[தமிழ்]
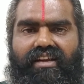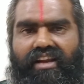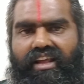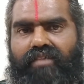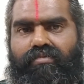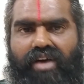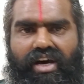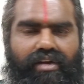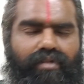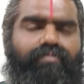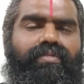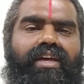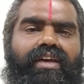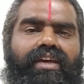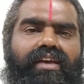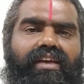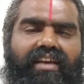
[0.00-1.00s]
நிலை மாறும்
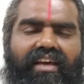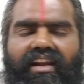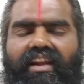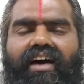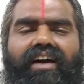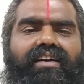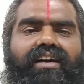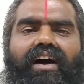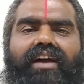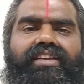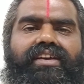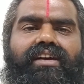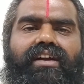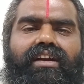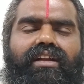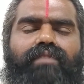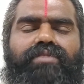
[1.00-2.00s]
எல்லா
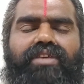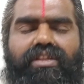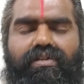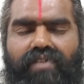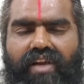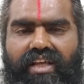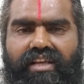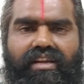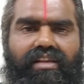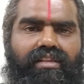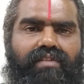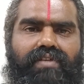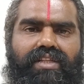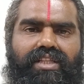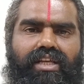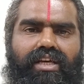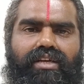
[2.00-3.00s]
காரியங்களிலும் இதுவரை இருந்து
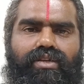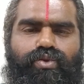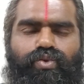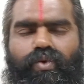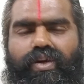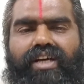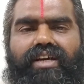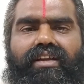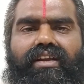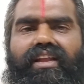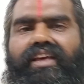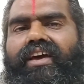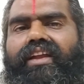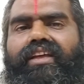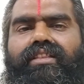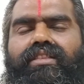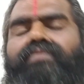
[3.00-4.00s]
வந்த சுணக்க நிலை
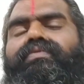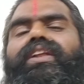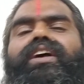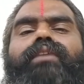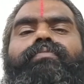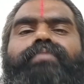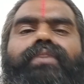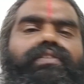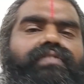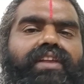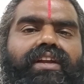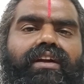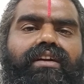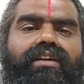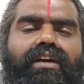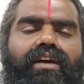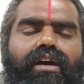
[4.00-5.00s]
அனைத்தும் விலகப்
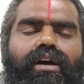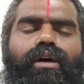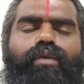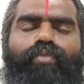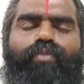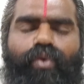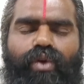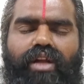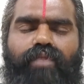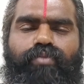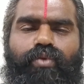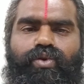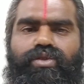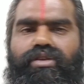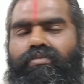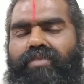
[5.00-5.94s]
பெறுவீர்கள் புனர்பூசம்